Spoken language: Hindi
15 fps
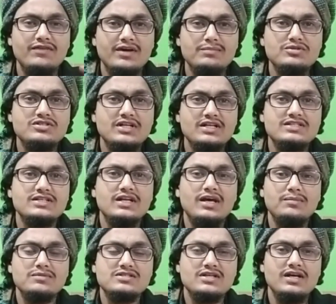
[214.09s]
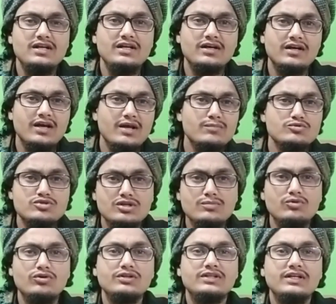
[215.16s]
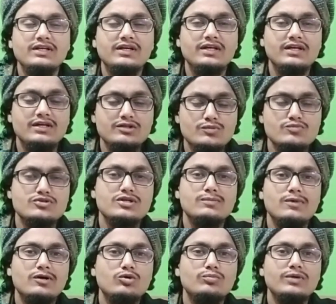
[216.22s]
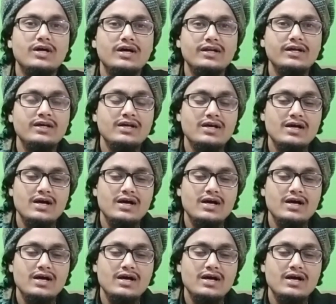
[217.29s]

वह चले चलाए मसाइल हैं गैर मुस्लिमों के तरीके हैं जो मुसलमानों में आ रहे हैं